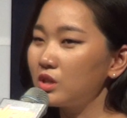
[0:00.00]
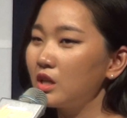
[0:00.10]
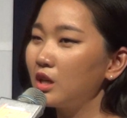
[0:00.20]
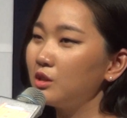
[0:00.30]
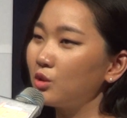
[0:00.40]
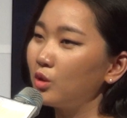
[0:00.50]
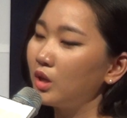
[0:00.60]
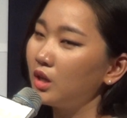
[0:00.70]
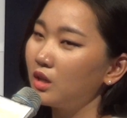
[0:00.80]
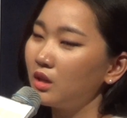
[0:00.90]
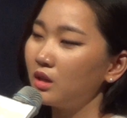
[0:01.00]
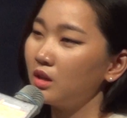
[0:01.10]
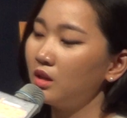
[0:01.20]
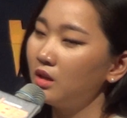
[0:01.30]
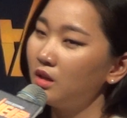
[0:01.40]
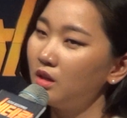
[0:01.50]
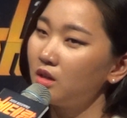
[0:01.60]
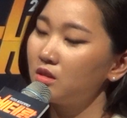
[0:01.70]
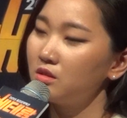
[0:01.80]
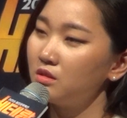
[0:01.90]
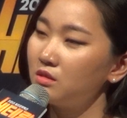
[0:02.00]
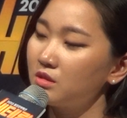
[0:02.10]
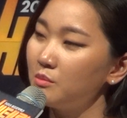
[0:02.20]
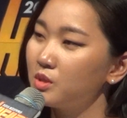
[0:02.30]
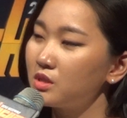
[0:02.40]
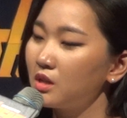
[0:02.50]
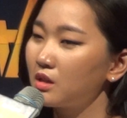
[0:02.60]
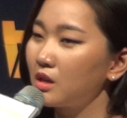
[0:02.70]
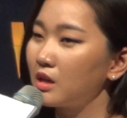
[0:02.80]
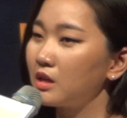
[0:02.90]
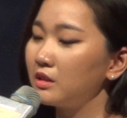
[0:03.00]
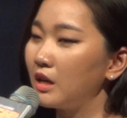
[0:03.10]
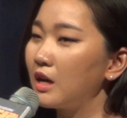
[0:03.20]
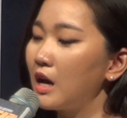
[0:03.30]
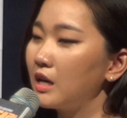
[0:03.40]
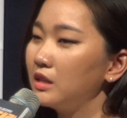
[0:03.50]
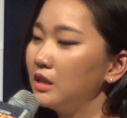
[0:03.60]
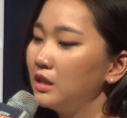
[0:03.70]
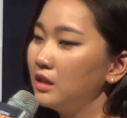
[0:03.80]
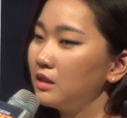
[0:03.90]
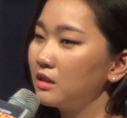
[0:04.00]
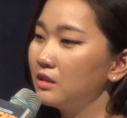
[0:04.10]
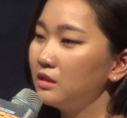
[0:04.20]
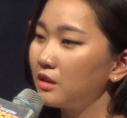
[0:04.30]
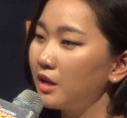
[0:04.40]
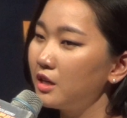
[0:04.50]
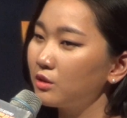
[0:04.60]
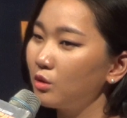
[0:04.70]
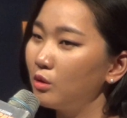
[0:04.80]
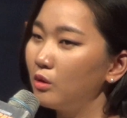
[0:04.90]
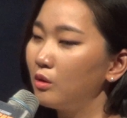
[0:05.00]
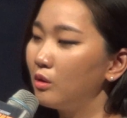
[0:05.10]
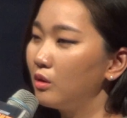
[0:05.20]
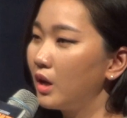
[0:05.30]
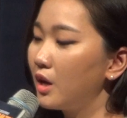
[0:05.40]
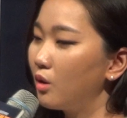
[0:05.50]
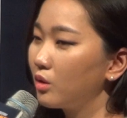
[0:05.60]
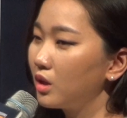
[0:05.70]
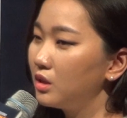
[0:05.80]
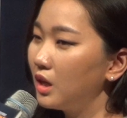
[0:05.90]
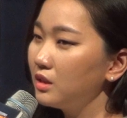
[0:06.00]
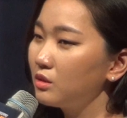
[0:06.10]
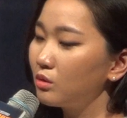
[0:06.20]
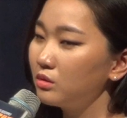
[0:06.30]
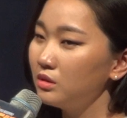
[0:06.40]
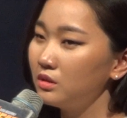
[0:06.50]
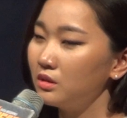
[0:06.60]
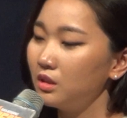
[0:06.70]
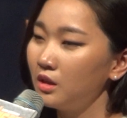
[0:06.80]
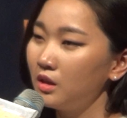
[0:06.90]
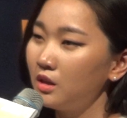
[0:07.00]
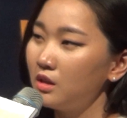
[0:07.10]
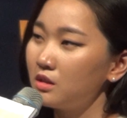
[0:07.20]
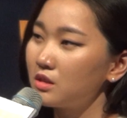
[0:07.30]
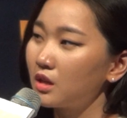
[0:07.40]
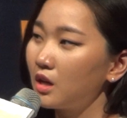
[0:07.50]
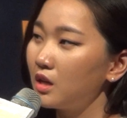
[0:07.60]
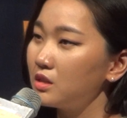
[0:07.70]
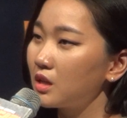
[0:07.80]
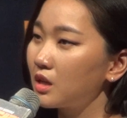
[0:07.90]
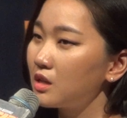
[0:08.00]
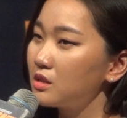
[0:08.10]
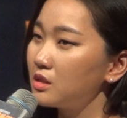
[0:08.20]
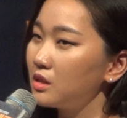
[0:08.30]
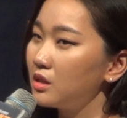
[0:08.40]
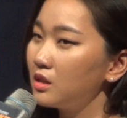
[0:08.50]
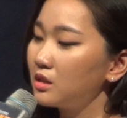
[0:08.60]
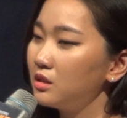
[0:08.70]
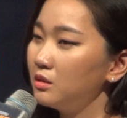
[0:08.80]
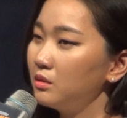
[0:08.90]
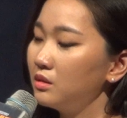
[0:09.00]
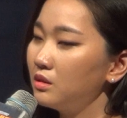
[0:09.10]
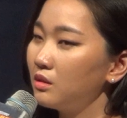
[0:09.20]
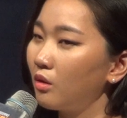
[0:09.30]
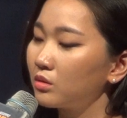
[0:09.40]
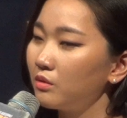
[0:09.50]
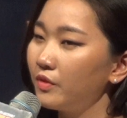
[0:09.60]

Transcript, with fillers: 현장에서의 그 잠시 잠깐 내가 아닌 그 캐릭터의 연기를 하는 거는 제가 이제까지 그 어떤